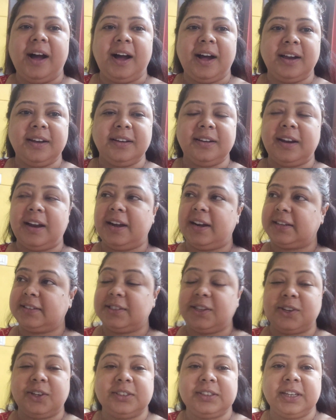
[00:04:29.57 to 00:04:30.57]
আর
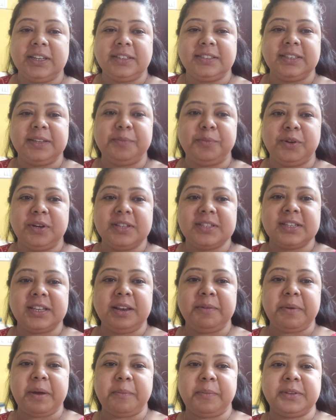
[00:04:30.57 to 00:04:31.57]
আরেকটা কথা যে
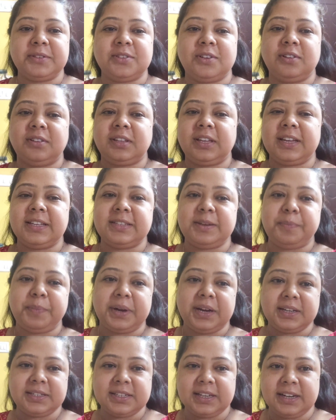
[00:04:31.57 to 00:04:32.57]
বলেছিলাম অ্যামাজন থেকে যে
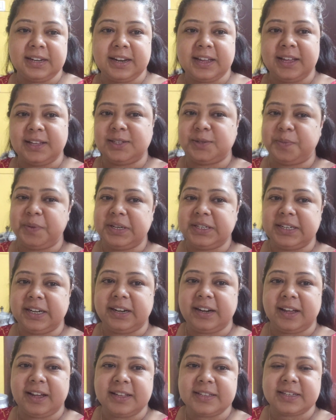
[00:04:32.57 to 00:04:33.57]
পার্সেলটা আসবে
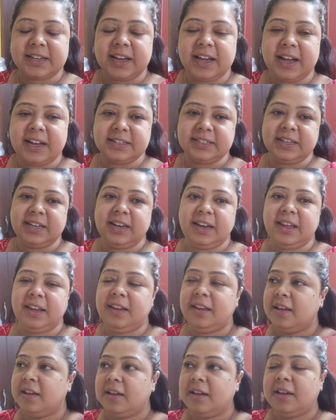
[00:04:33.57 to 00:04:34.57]
সেটা আজকে আসেনি
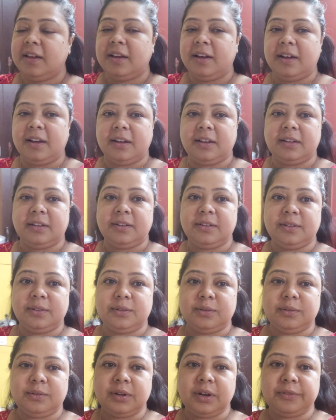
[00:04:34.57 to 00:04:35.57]

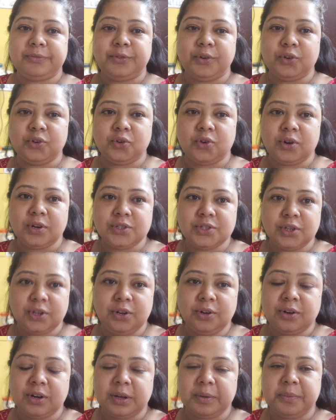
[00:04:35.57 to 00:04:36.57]
ওরা ফোন করেছিল
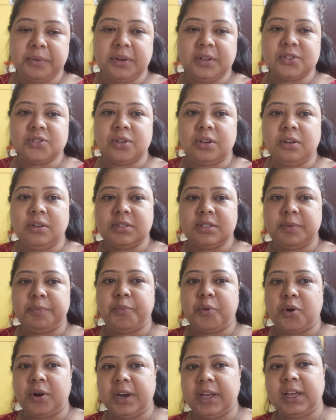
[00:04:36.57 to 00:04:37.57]
ওরা বলেছিল যে
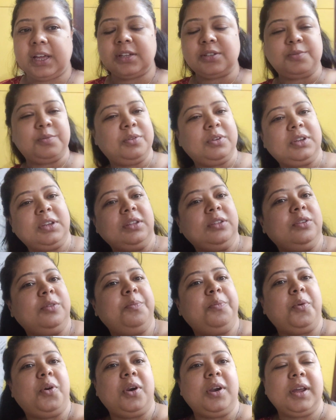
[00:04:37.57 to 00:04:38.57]
পরে আসবো কিন্তু
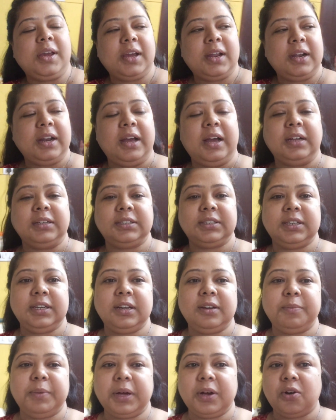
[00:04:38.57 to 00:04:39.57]
পরে আর
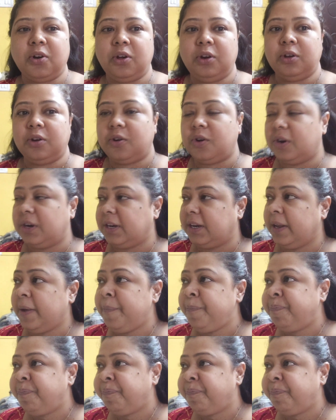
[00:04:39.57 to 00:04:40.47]
আসেনি বা কলও করেনি